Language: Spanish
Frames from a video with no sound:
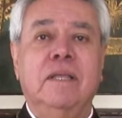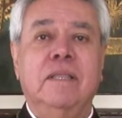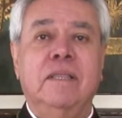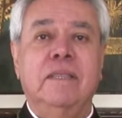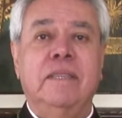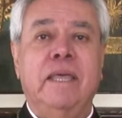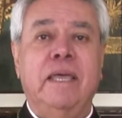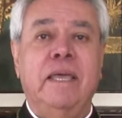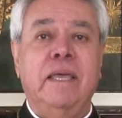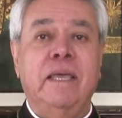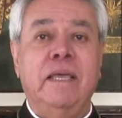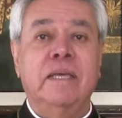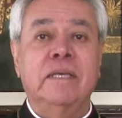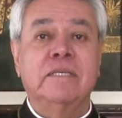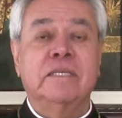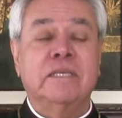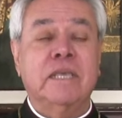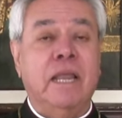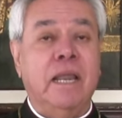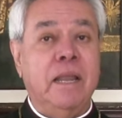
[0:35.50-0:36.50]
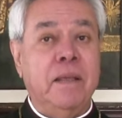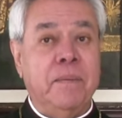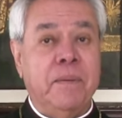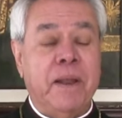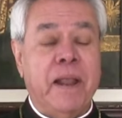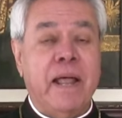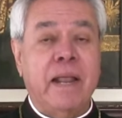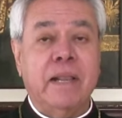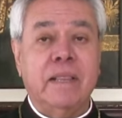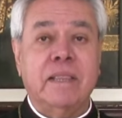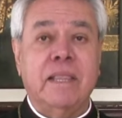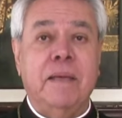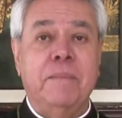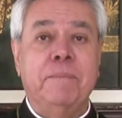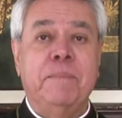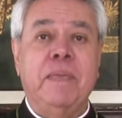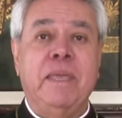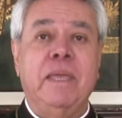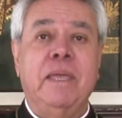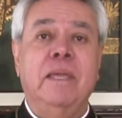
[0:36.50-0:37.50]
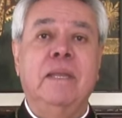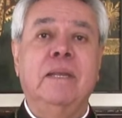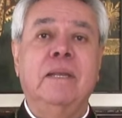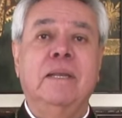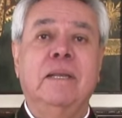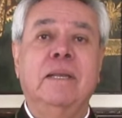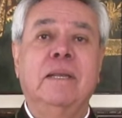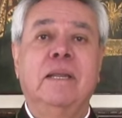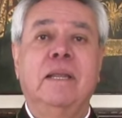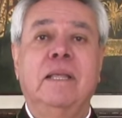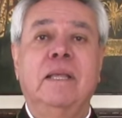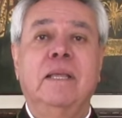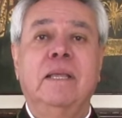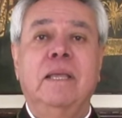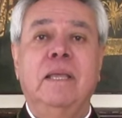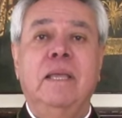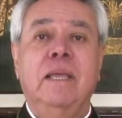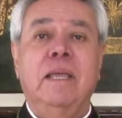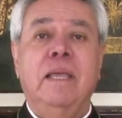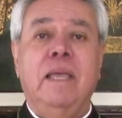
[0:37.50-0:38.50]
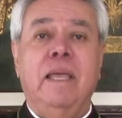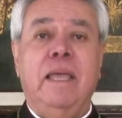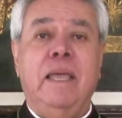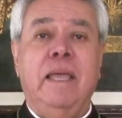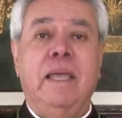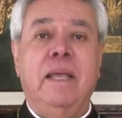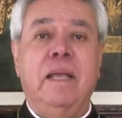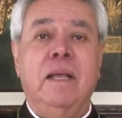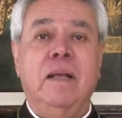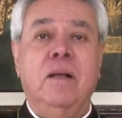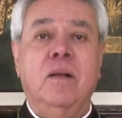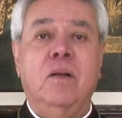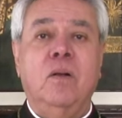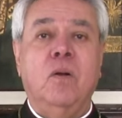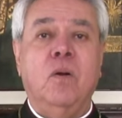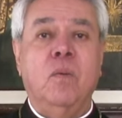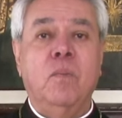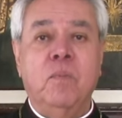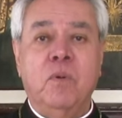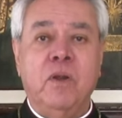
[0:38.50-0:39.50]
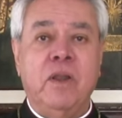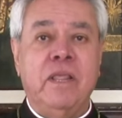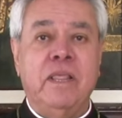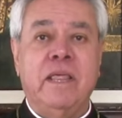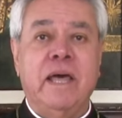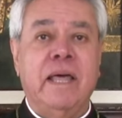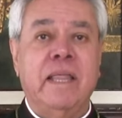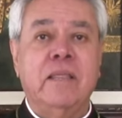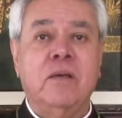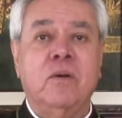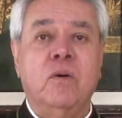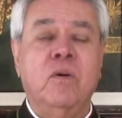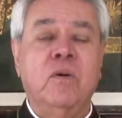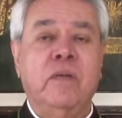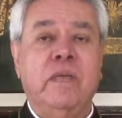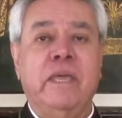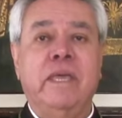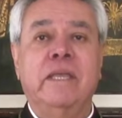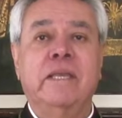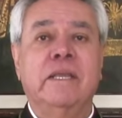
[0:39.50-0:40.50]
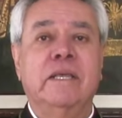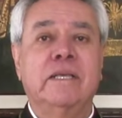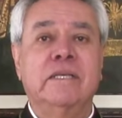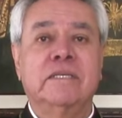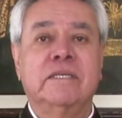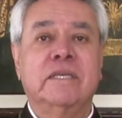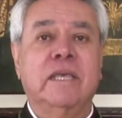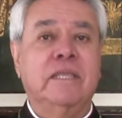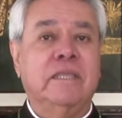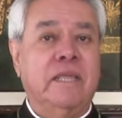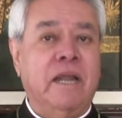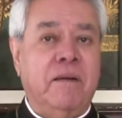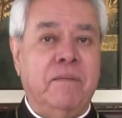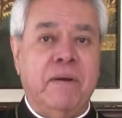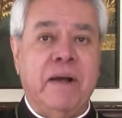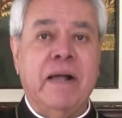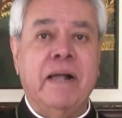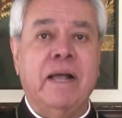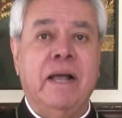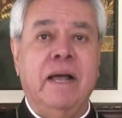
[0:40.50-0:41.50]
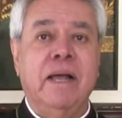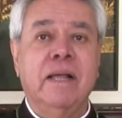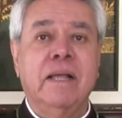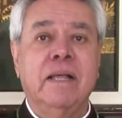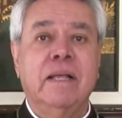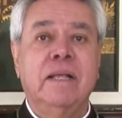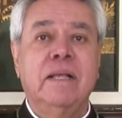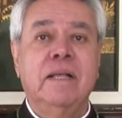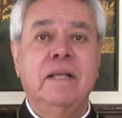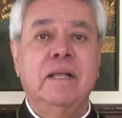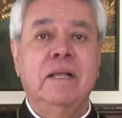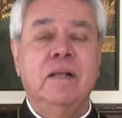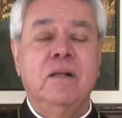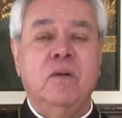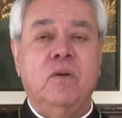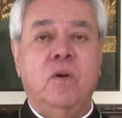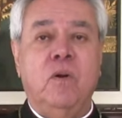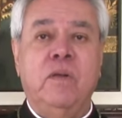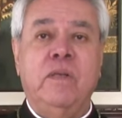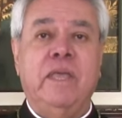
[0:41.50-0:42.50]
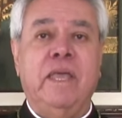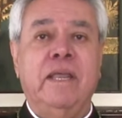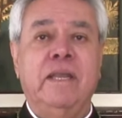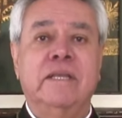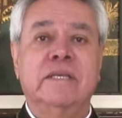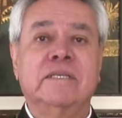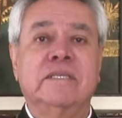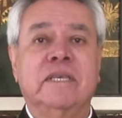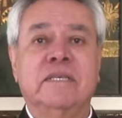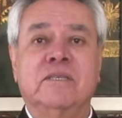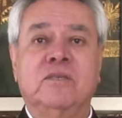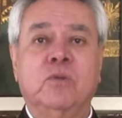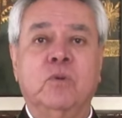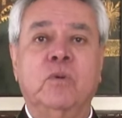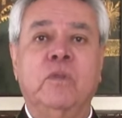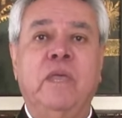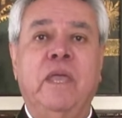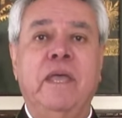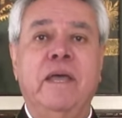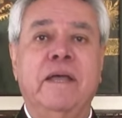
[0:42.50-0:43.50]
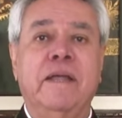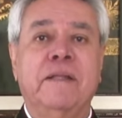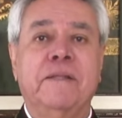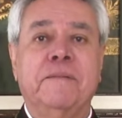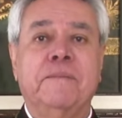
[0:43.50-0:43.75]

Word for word: de celebrar también en comunidad con quienes se trabaja, con quienes se estudia,